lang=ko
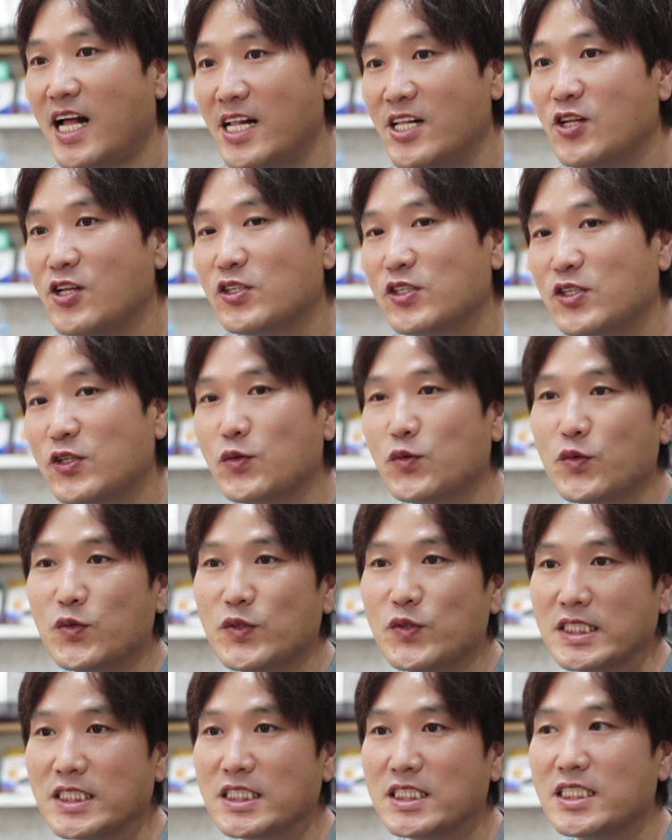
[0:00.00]
알려드리고
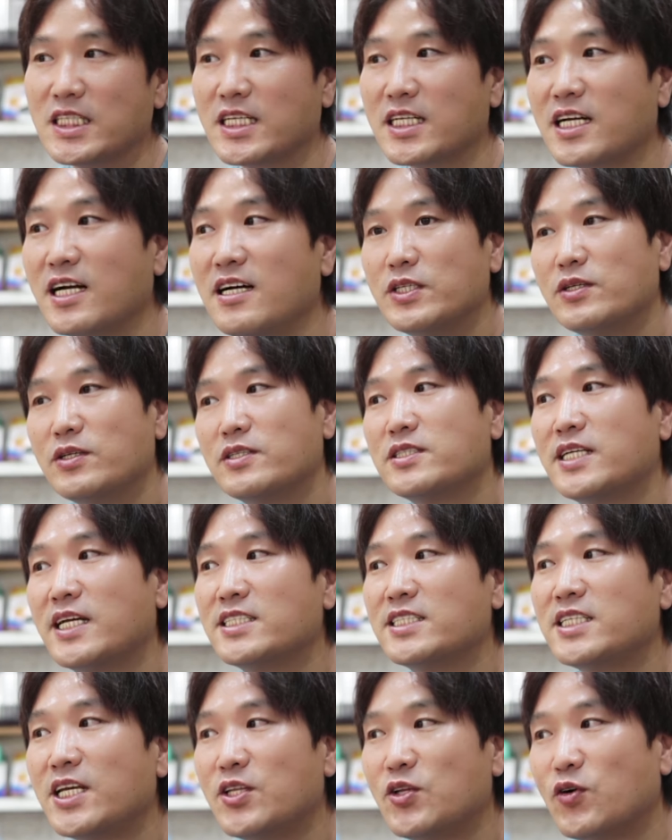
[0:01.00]
있으니까
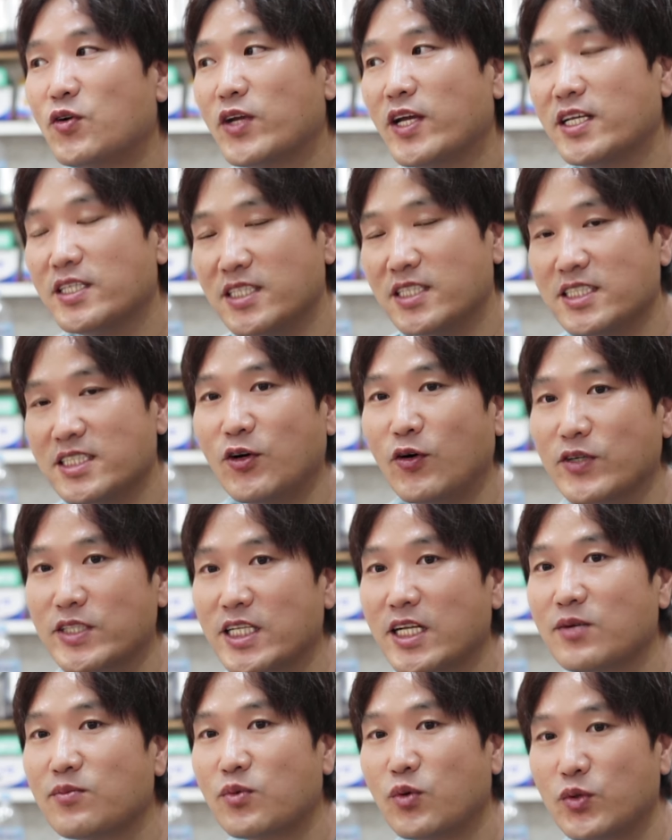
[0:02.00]
제 채널에 있는
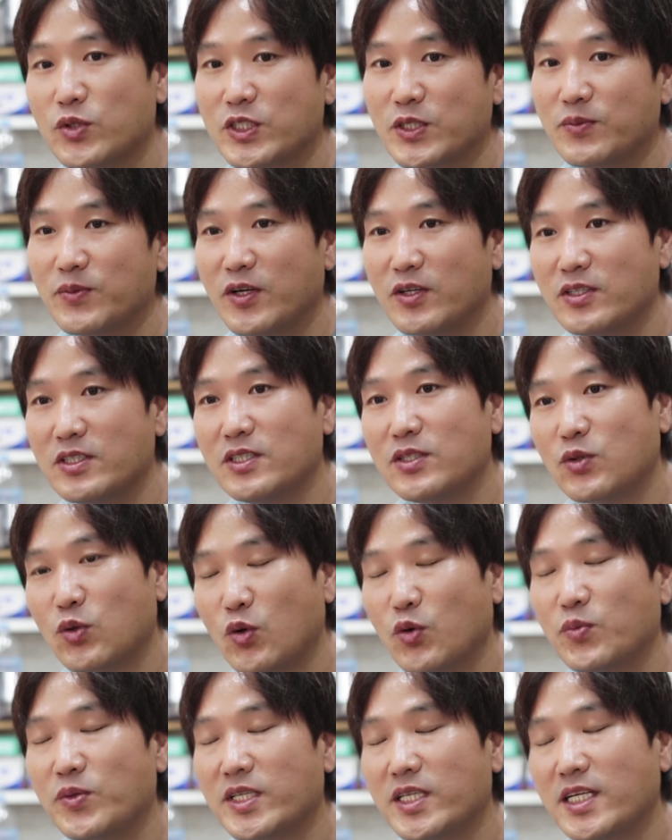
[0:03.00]
영상 보시면
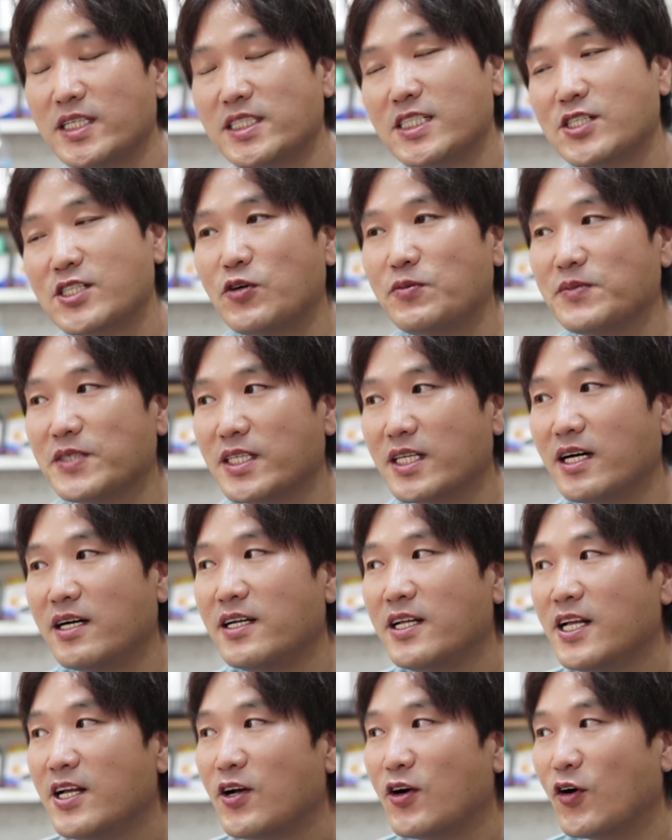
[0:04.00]
도움이 되실 겁니다.
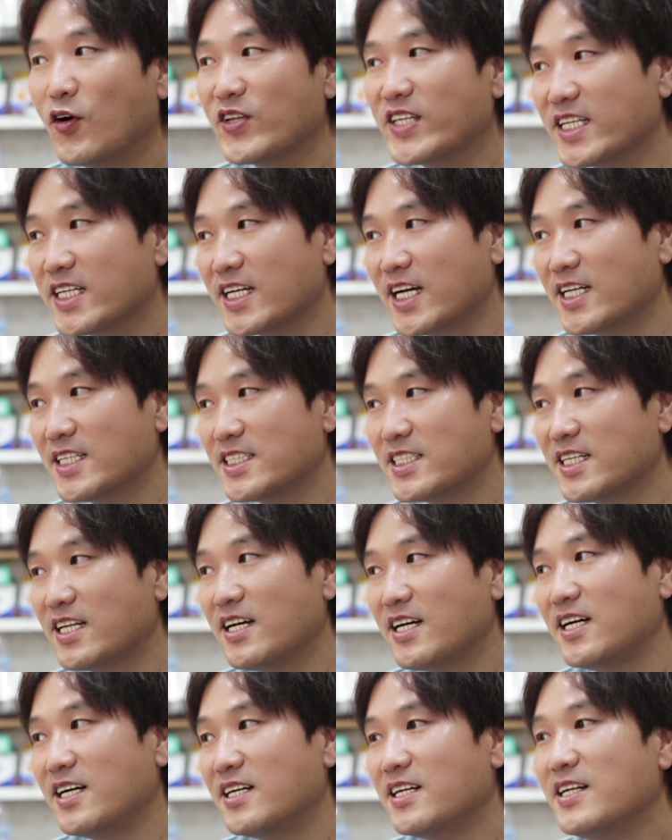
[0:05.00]

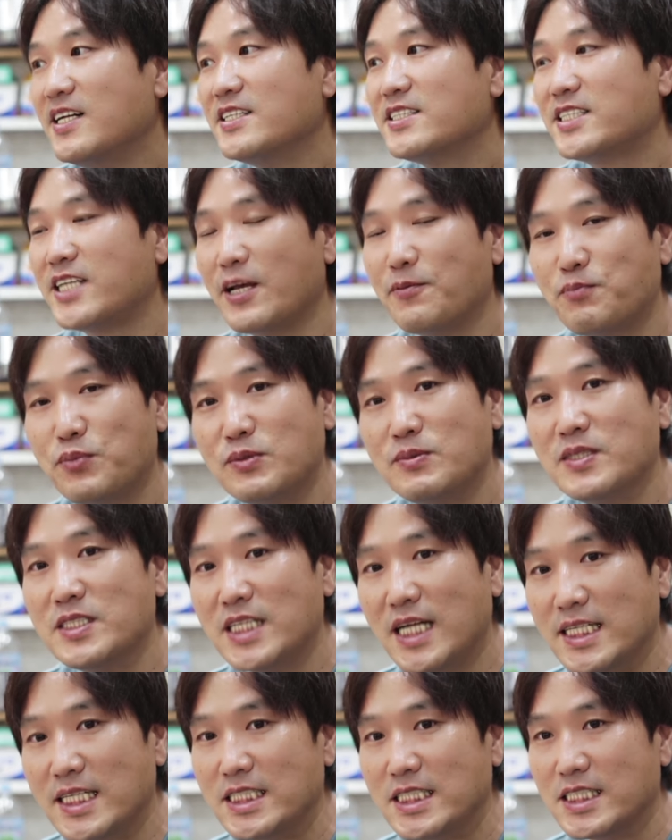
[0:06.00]
어디까지나 제품을
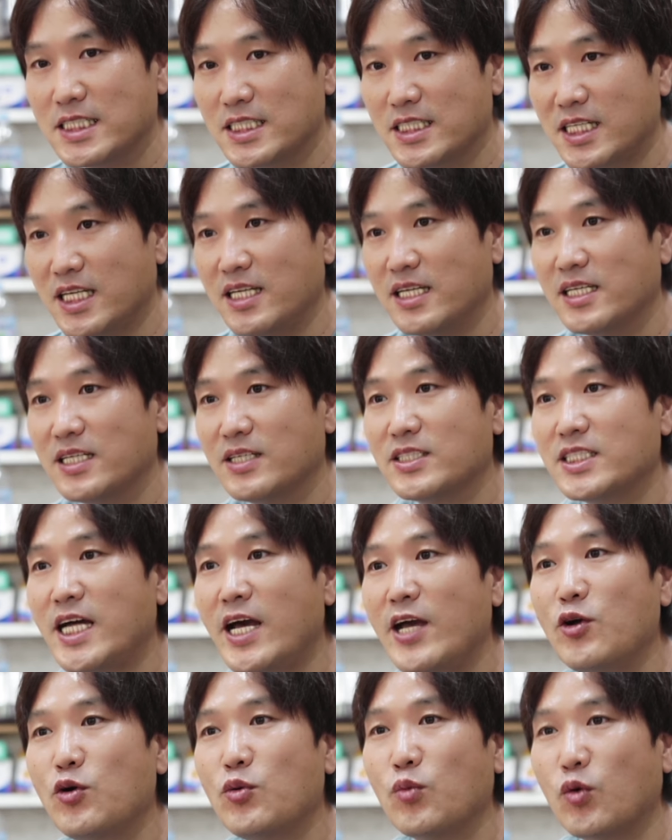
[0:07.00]
샀을 때
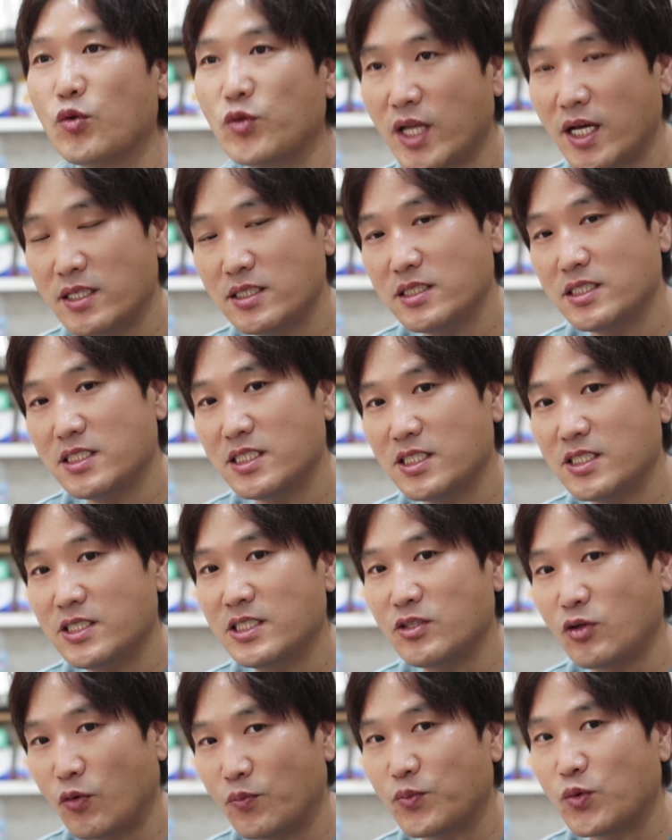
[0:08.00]
사용 못하는
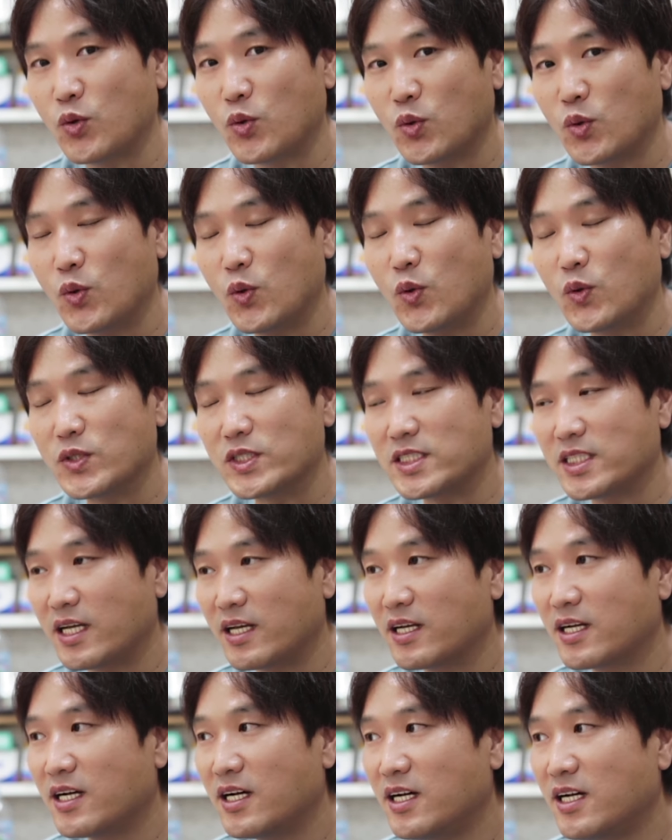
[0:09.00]
일은 없도록
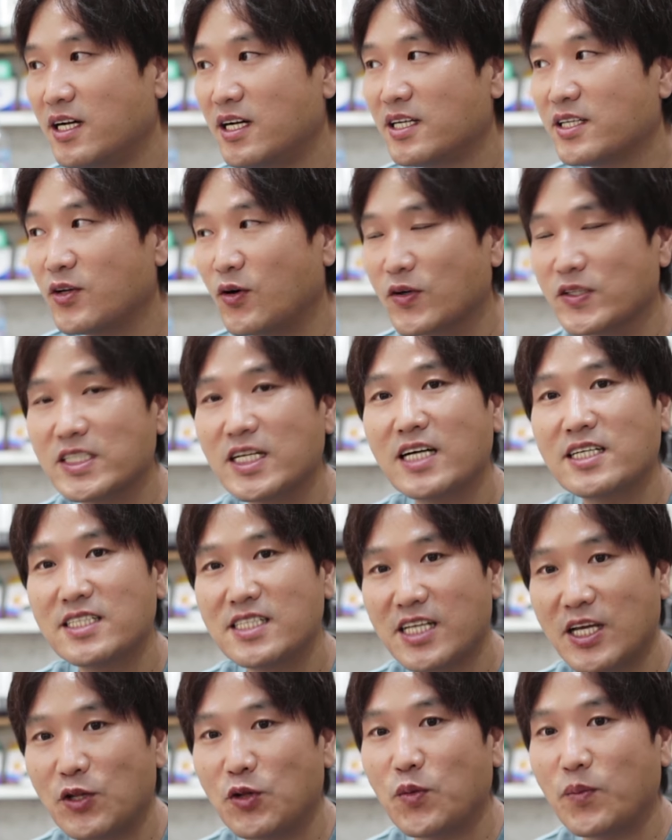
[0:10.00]
제가
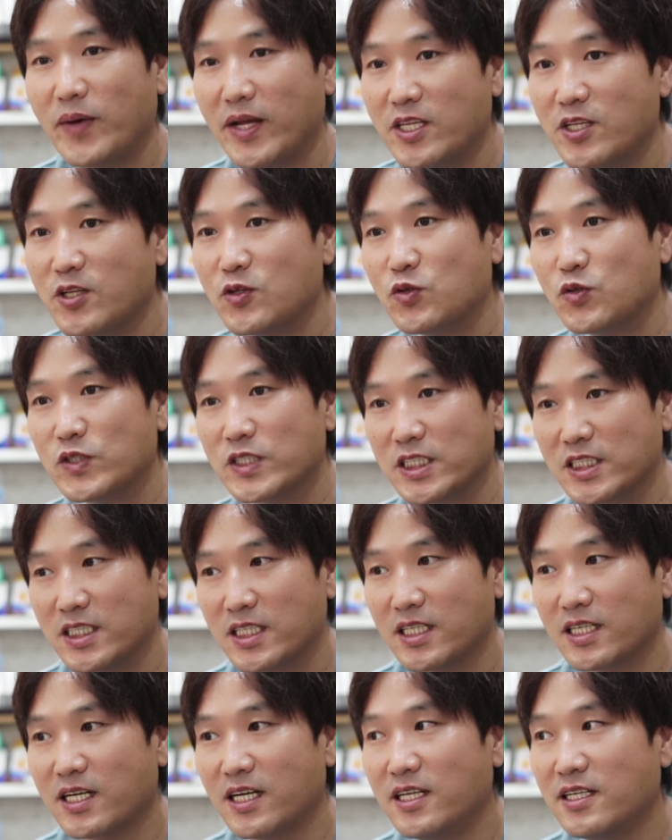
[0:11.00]
영상을 계속 만들고
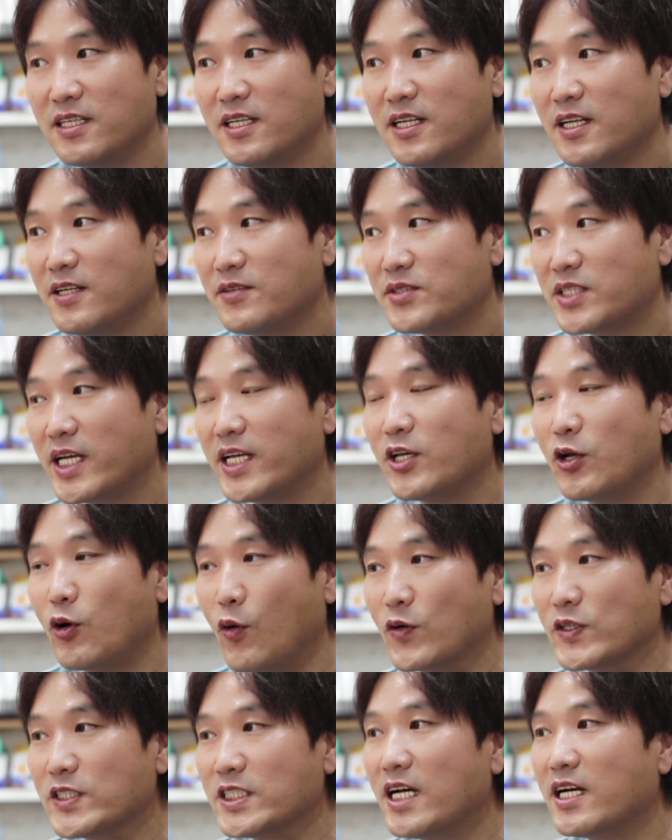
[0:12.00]
있으니까 제
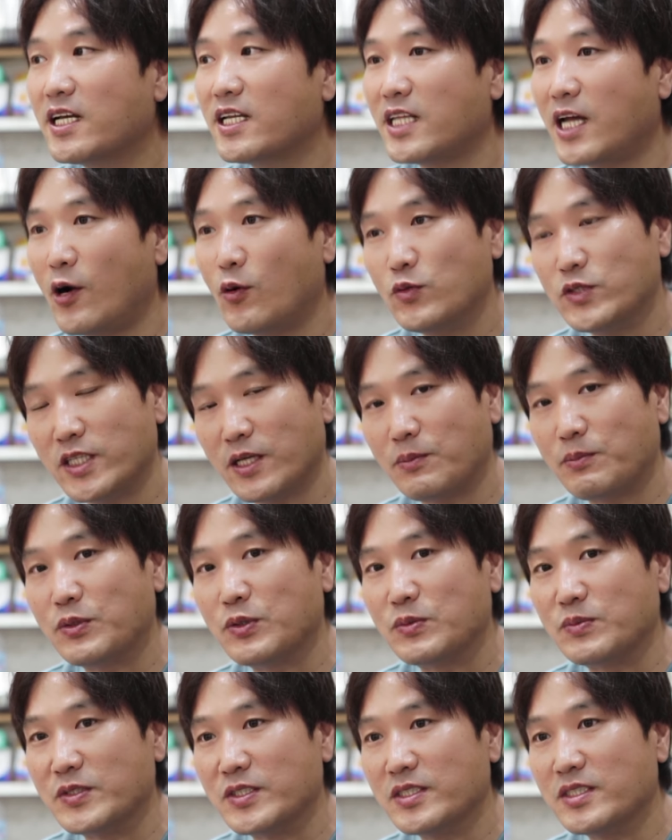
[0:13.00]
영상이 나온
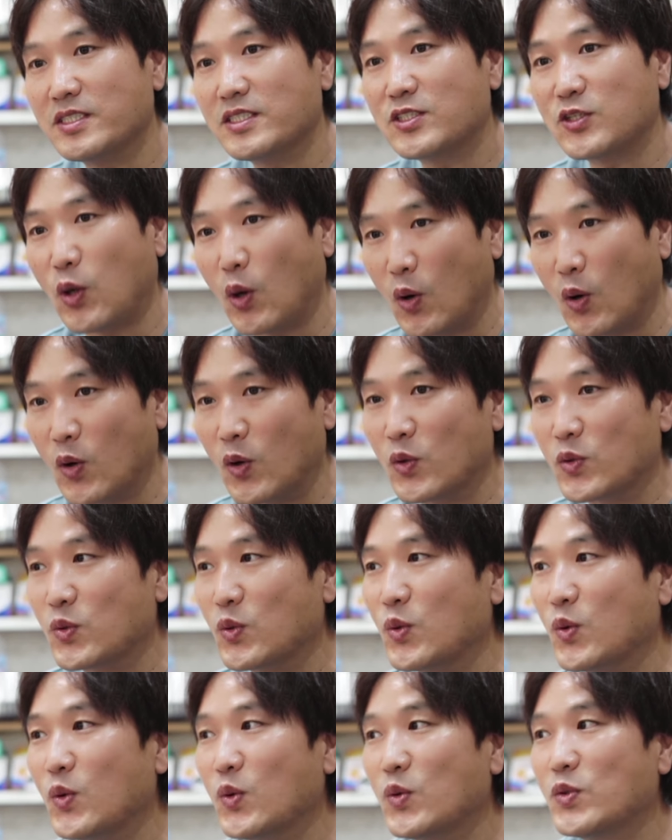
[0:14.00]
제품은
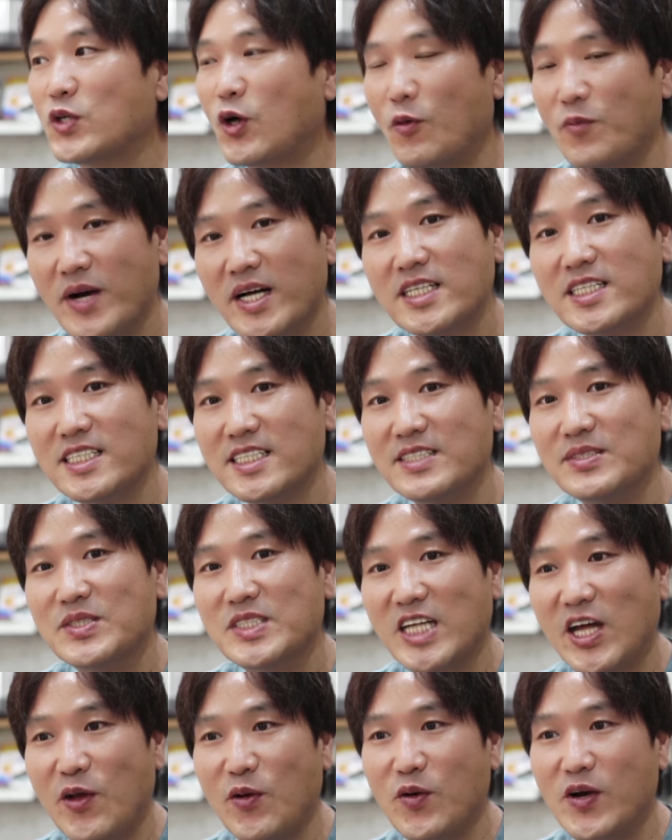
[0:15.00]
적어도 저만큼
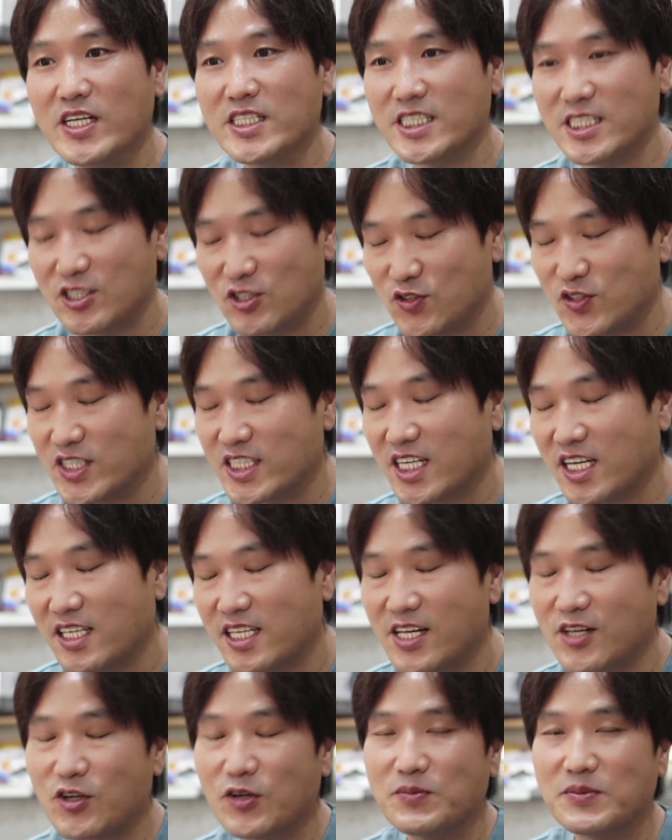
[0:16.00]
사용하실 수 있게
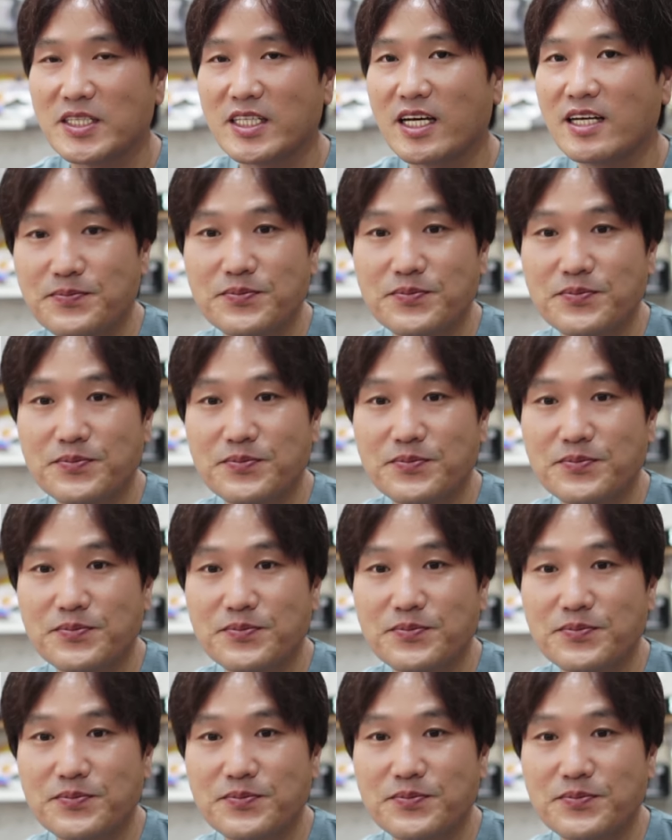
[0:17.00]
될 겁니다.